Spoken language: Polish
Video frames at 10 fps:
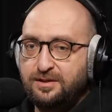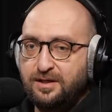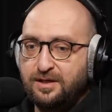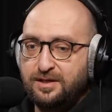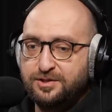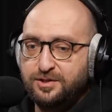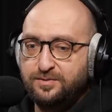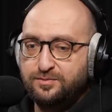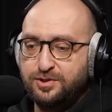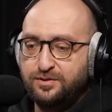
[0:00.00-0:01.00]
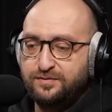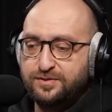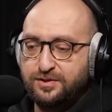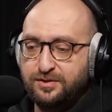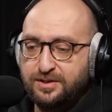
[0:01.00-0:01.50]
nie. Raczej bym szedł w
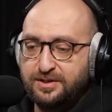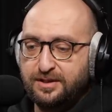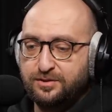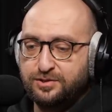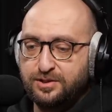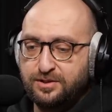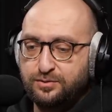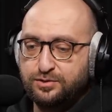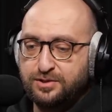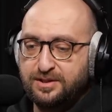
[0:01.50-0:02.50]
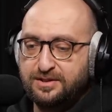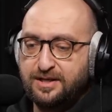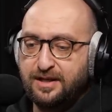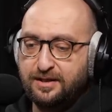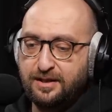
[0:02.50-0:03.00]
stronę tego, że różne
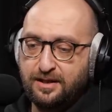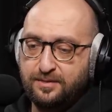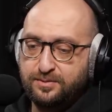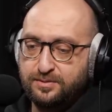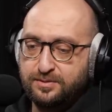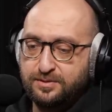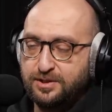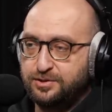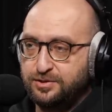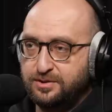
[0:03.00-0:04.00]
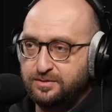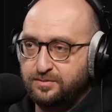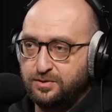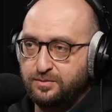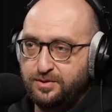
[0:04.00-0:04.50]
tkanki albo narządy
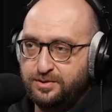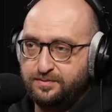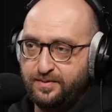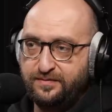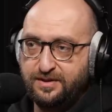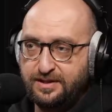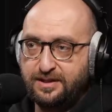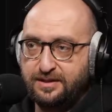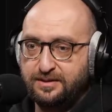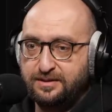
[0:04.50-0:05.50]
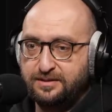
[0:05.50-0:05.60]
mogą mieć pewne takie,